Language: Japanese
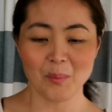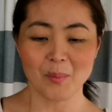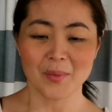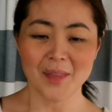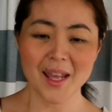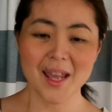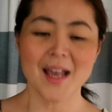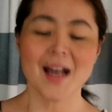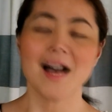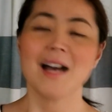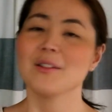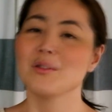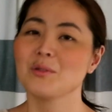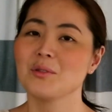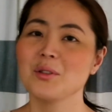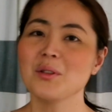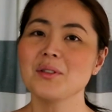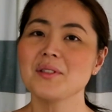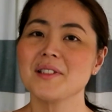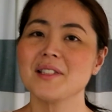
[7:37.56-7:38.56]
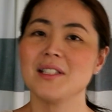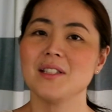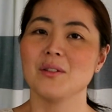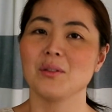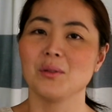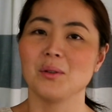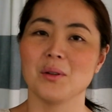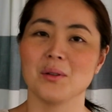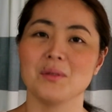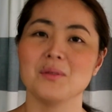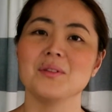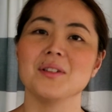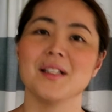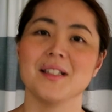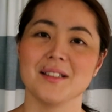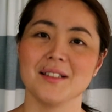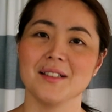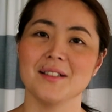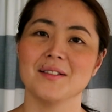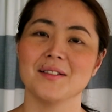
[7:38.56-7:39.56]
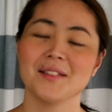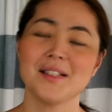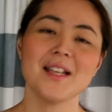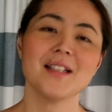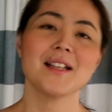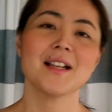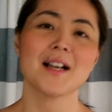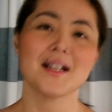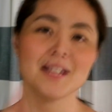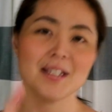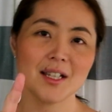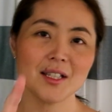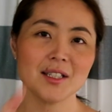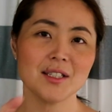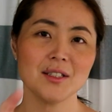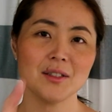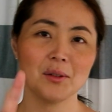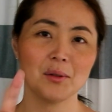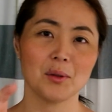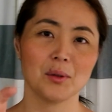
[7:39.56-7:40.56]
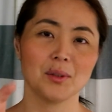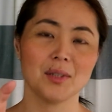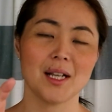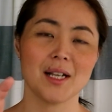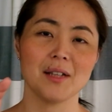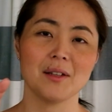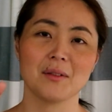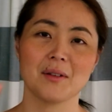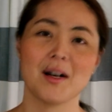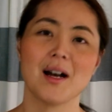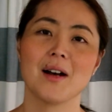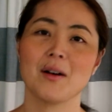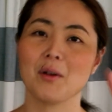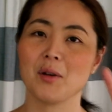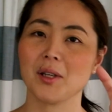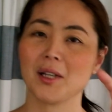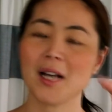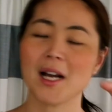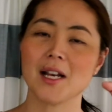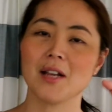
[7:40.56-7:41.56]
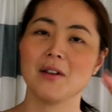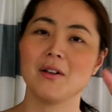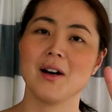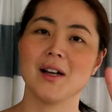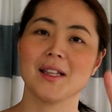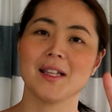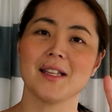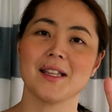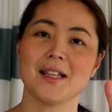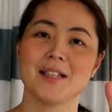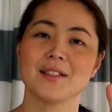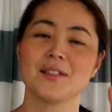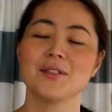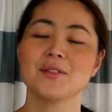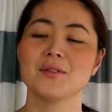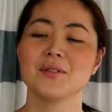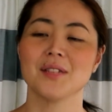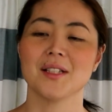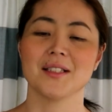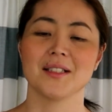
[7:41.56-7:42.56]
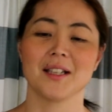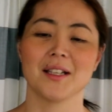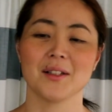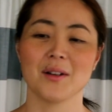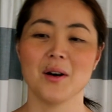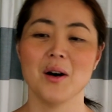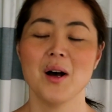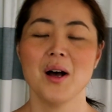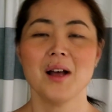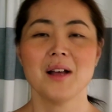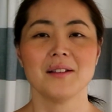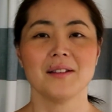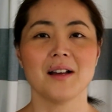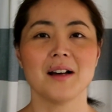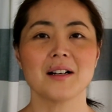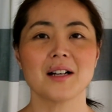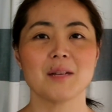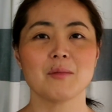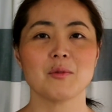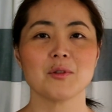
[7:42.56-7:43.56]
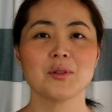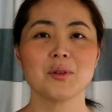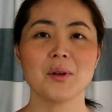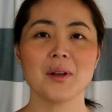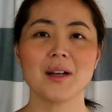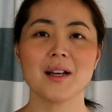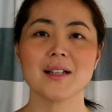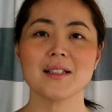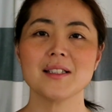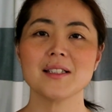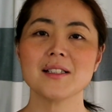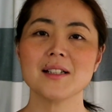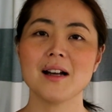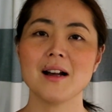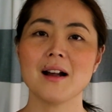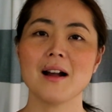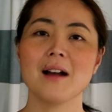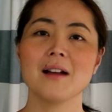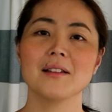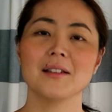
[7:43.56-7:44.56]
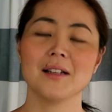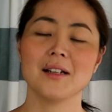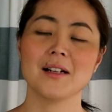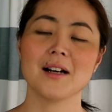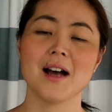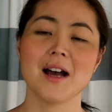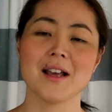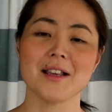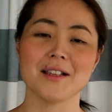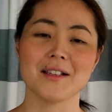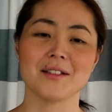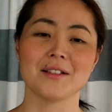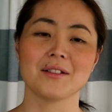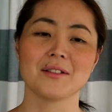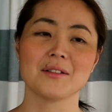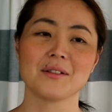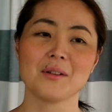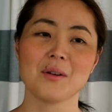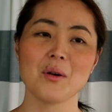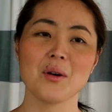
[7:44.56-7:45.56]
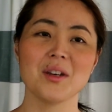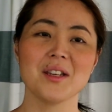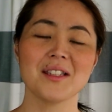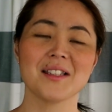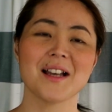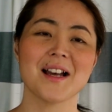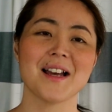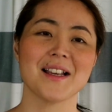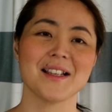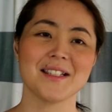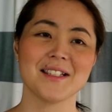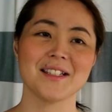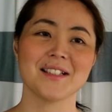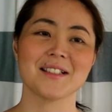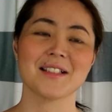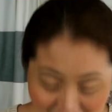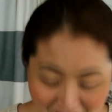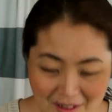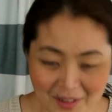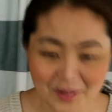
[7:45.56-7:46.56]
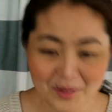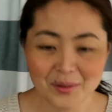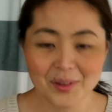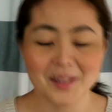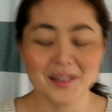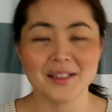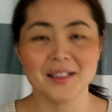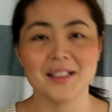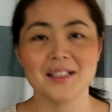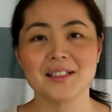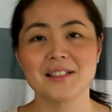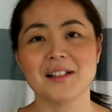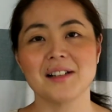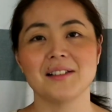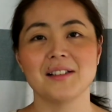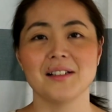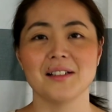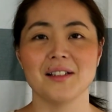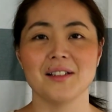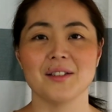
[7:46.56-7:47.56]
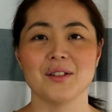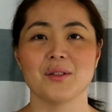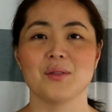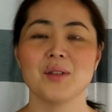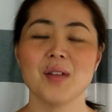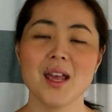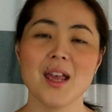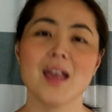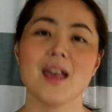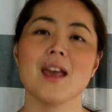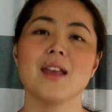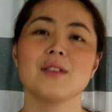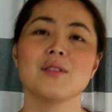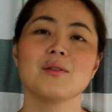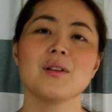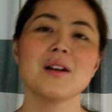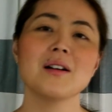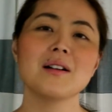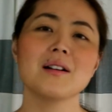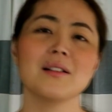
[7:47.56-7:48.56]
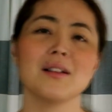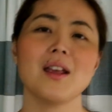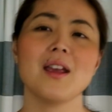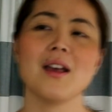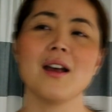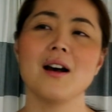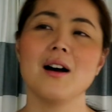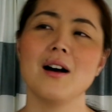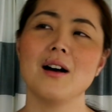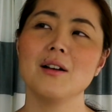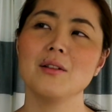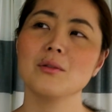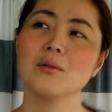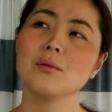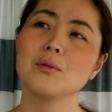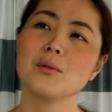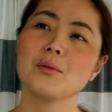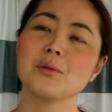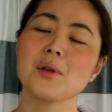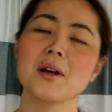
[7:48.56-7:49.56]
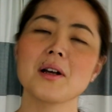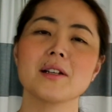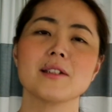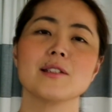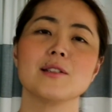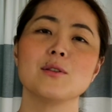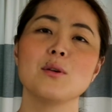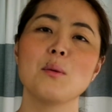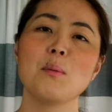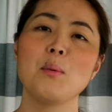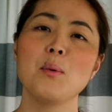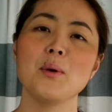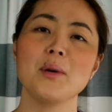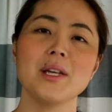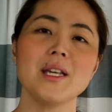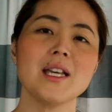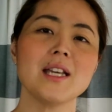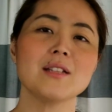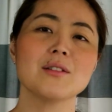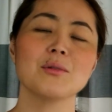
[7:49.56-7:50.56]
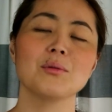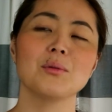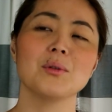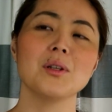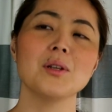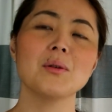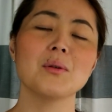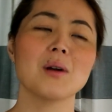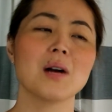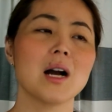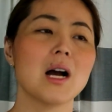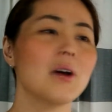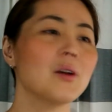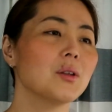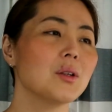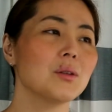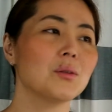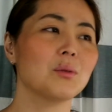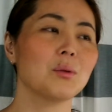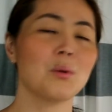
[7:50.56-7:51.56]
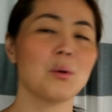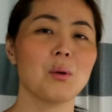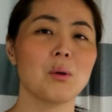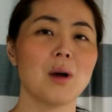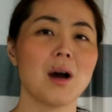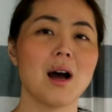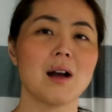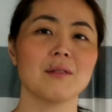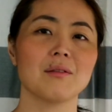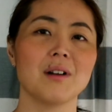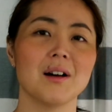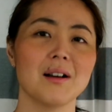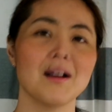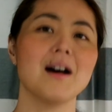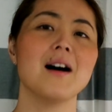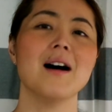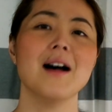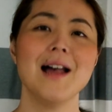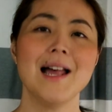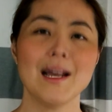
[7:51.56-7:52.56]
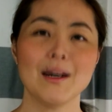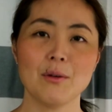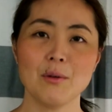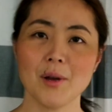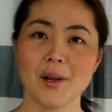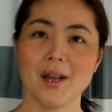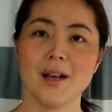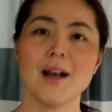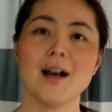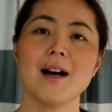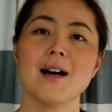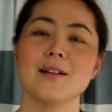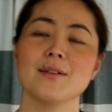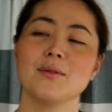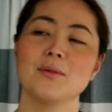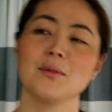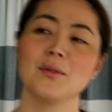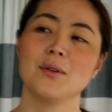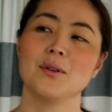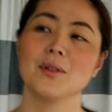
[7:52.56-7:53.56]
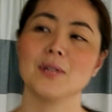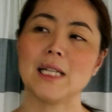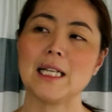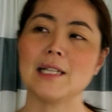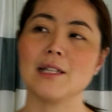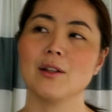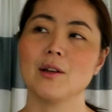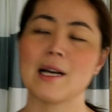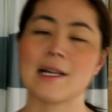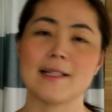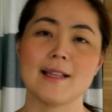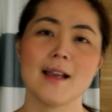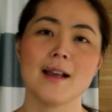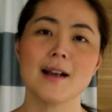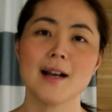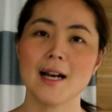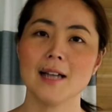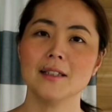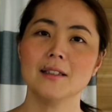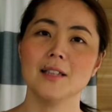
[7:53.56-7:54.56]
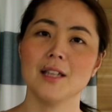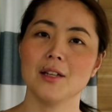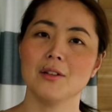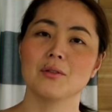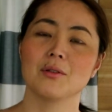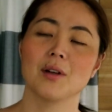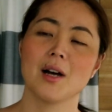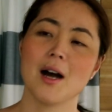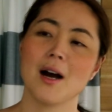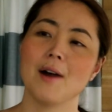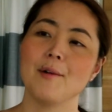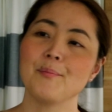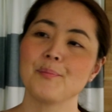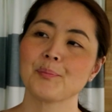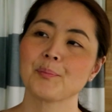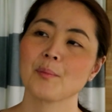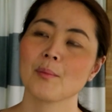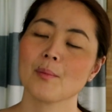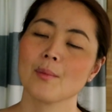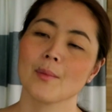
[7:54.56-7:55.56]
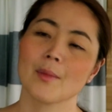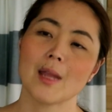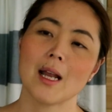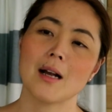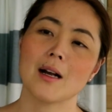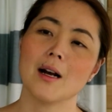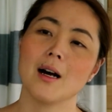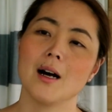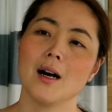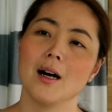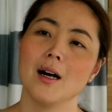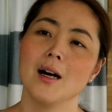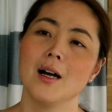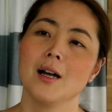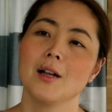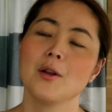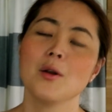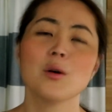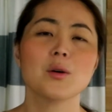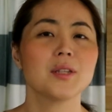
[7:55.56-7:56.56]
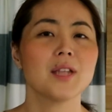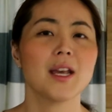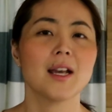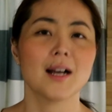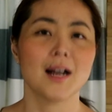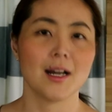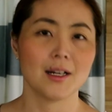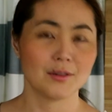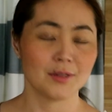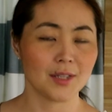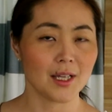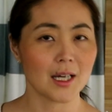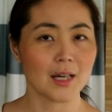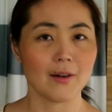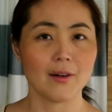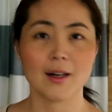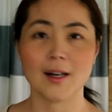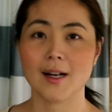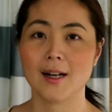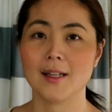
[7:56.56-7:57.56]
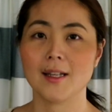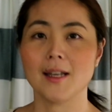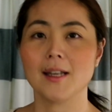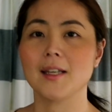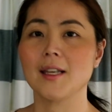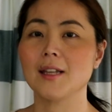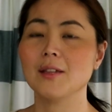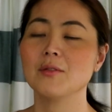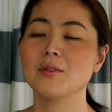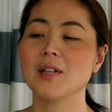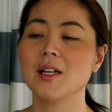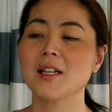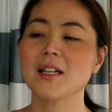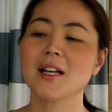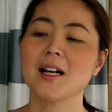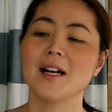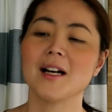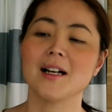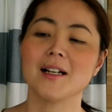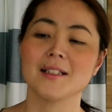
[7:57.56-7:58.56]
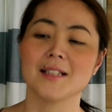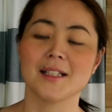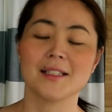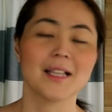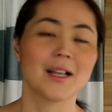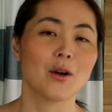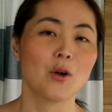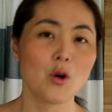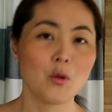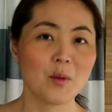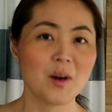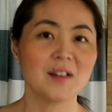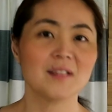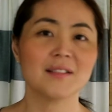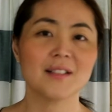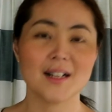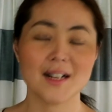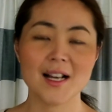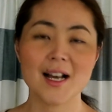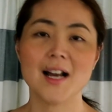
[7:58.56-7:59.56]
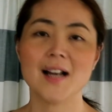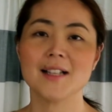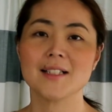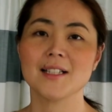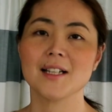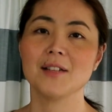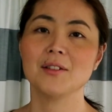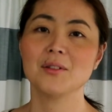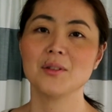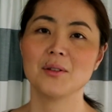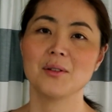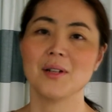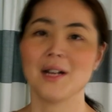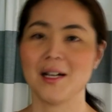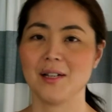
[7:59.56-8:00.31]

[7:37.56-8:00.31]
で組織を撮るんですよ。でなんか写真を撮ったりとかこう光を当ててするんですけど、なんかもうそれが時間が長いしすっごい痛いし、なんかそうなんできつかったんですよ。でなんかねなんか白っぽいちょっと色が変わってるところがあるから、これがそのなんていうか前眼っていうか。なんか良性か悪性かわからないけど何かだったら困るから、ちゃんと